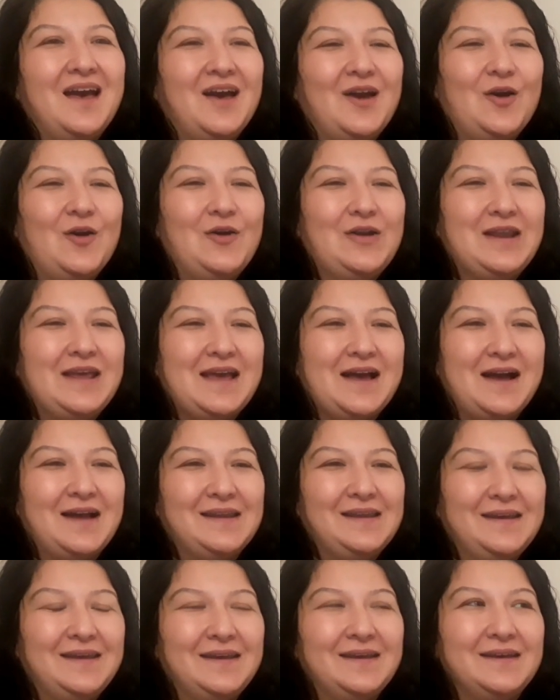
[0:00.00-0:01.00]
Öyle
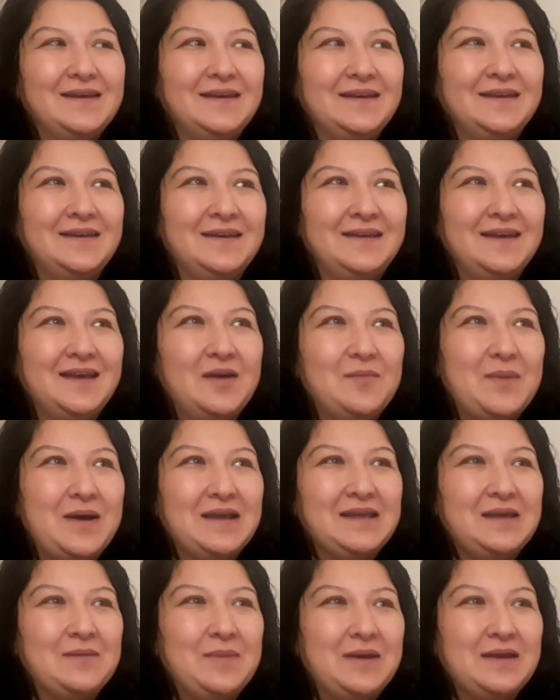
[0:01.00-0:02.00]
yani e, hemen
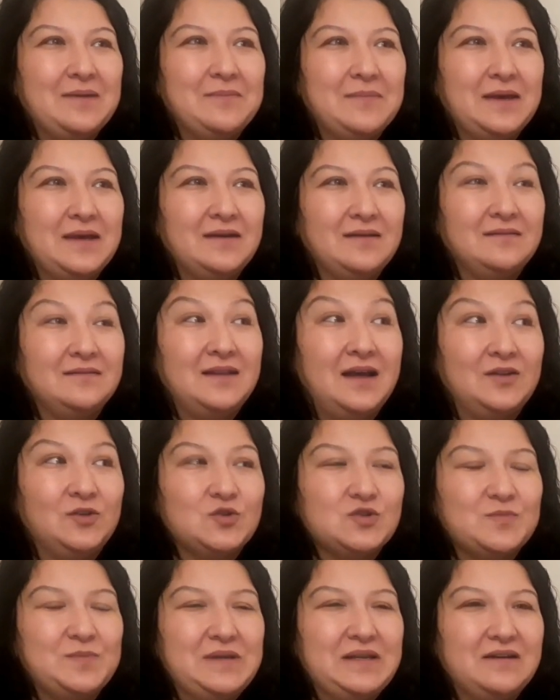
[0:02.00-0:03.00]
yemeğimi daha
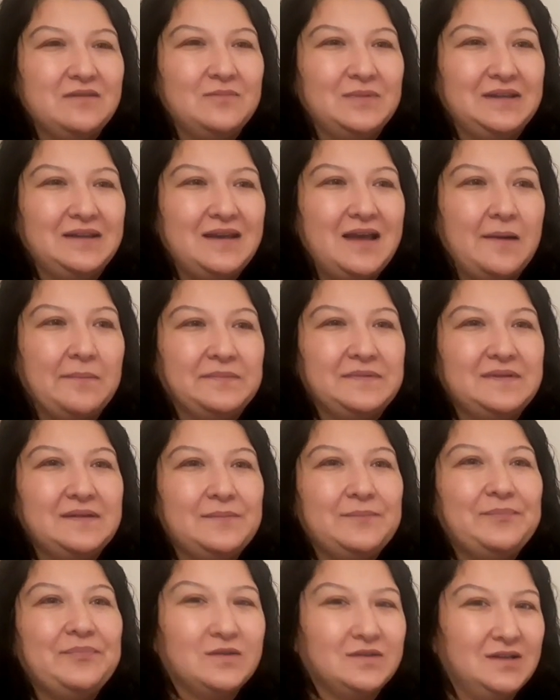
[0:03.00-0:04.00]
doğrusu pilavımı da
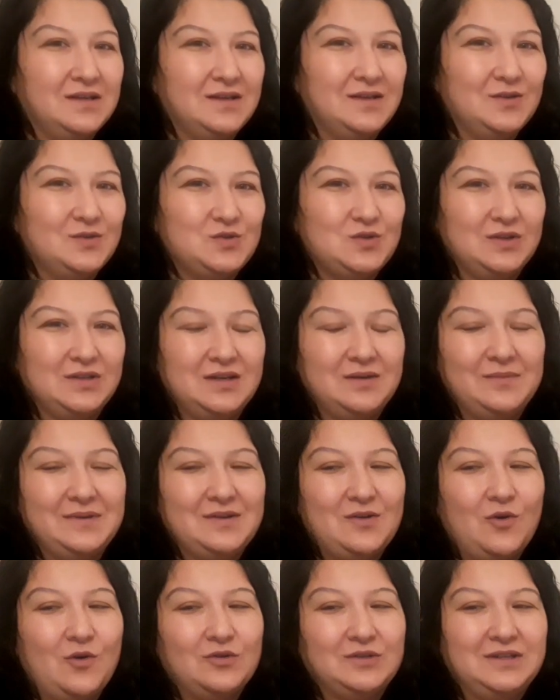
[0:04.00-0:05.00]
yaptım. Şuraları
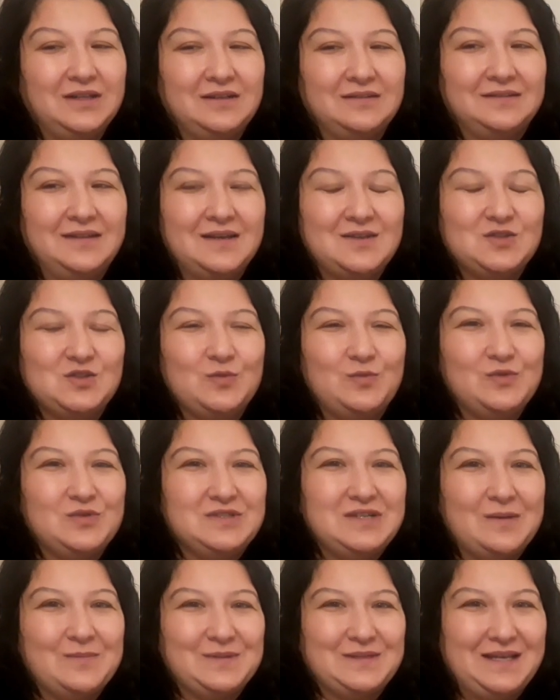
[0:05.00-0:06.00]
bir ortalıktan
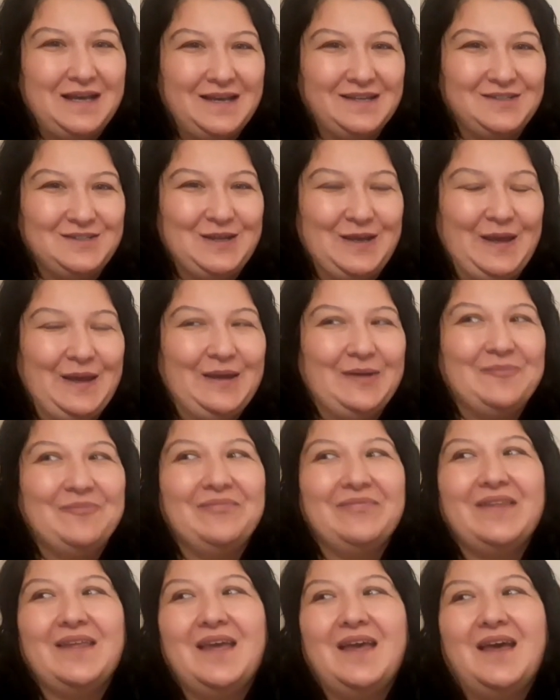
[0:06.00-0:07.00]
süpüreceğim sadece.
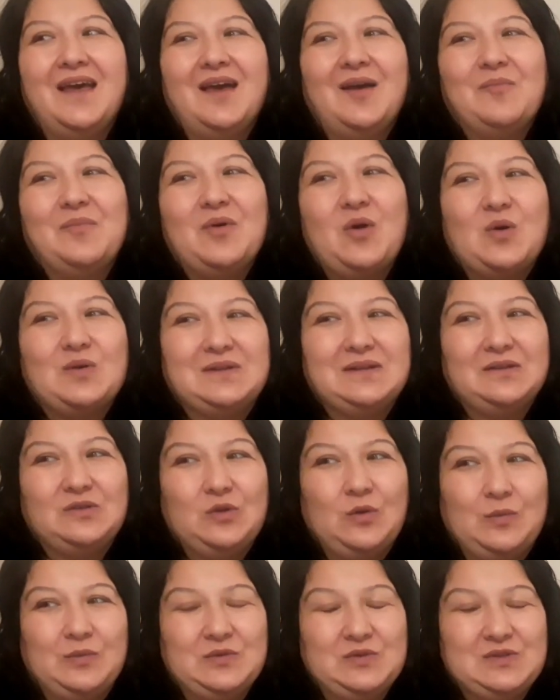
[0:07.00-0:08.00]
Bir ortalığı
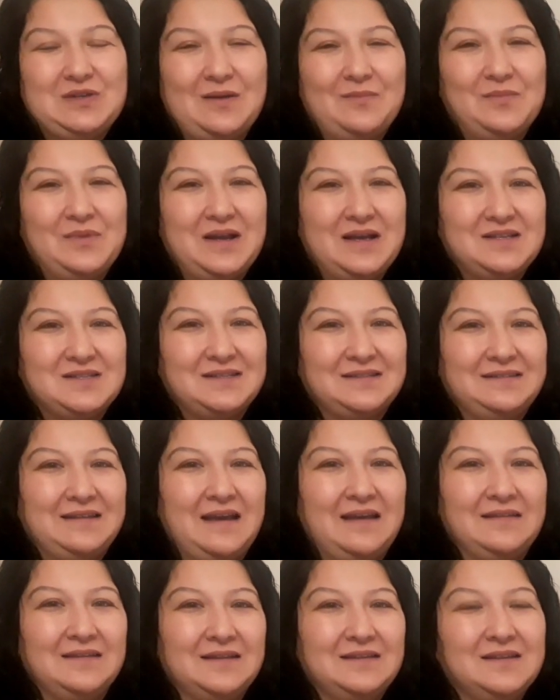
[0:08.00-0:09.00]
toplayacağım birazcık
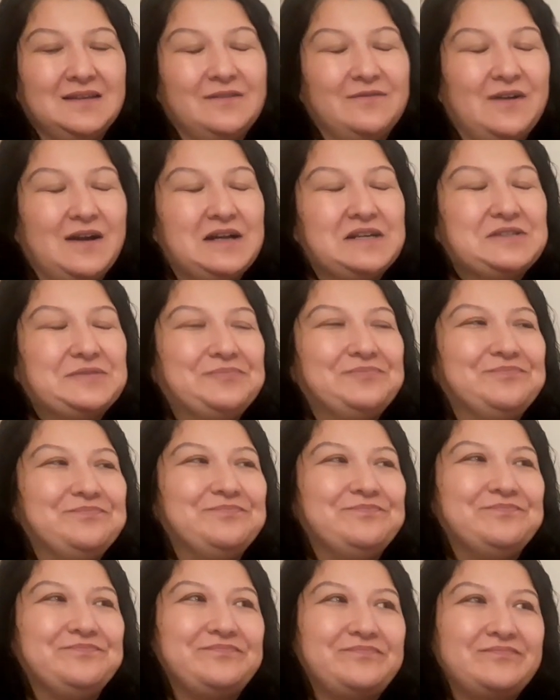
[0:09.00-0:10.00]
dağınıklık var.
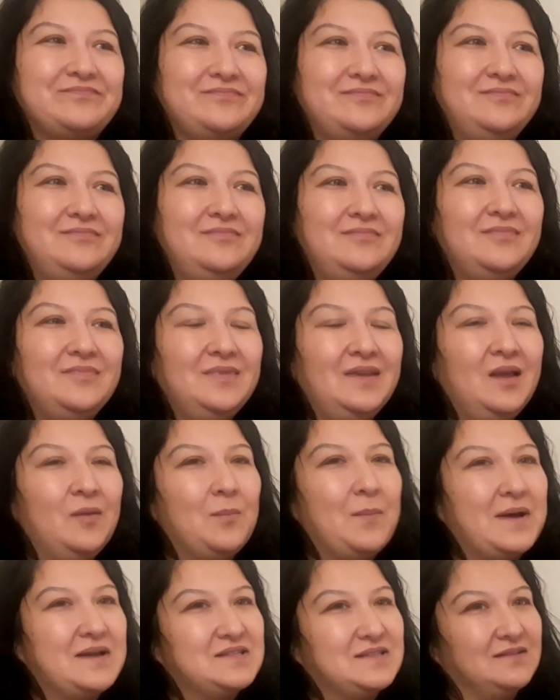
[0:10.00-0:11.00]

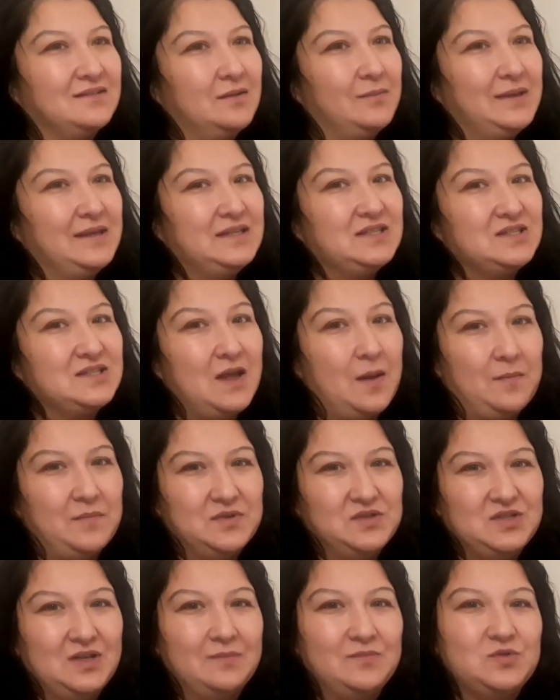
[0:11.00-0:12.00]
Başka da bir iş
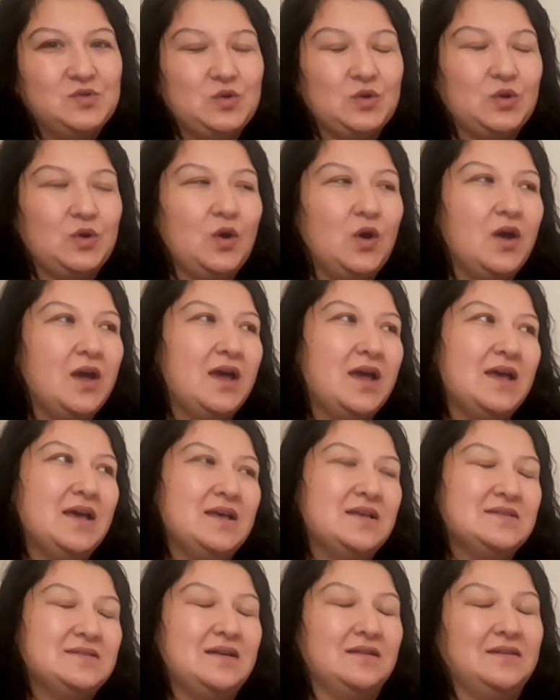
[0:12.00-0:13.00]
yapmayacağım çünkü
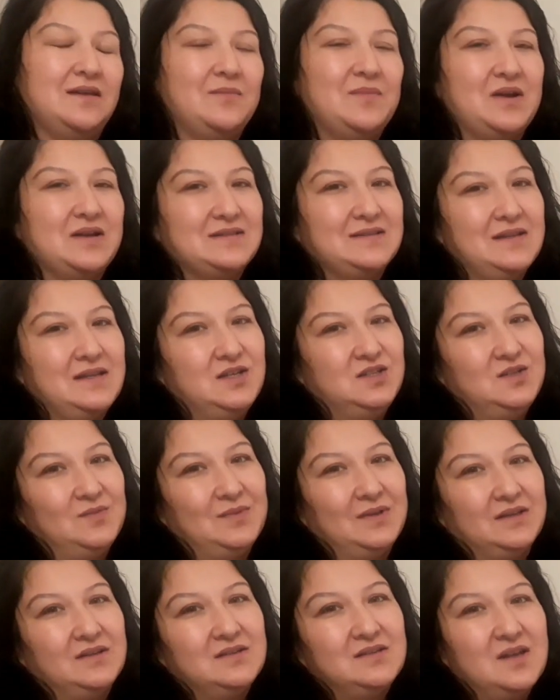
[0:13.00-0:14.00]
zaten birazdan
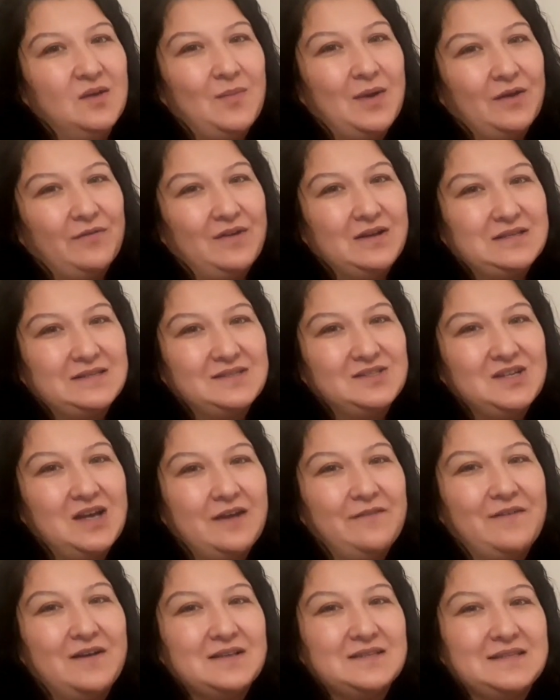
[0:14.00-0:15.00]
eşim gelir. Yemek pastı,
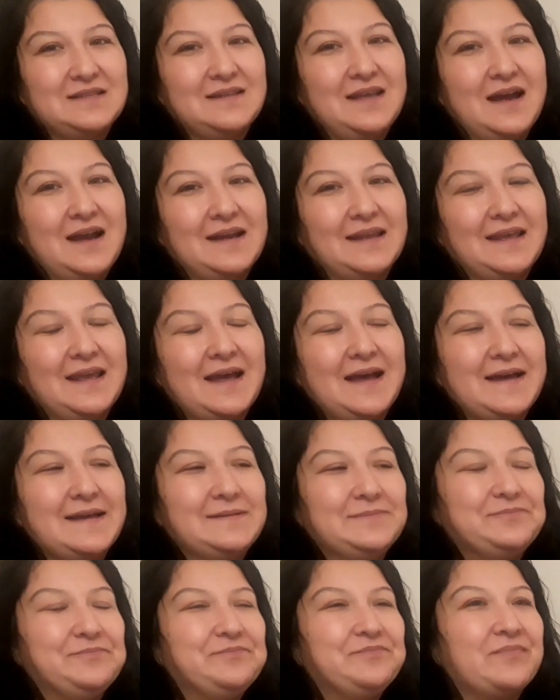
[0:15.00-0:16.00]
çay pastı
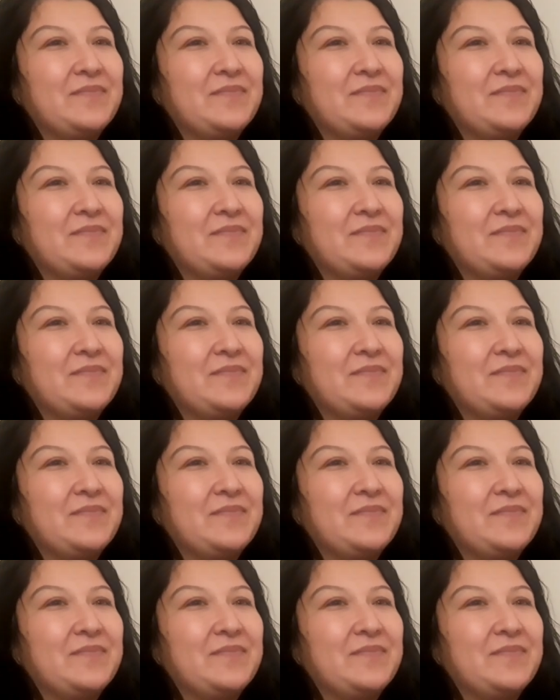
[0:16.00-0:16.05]
derken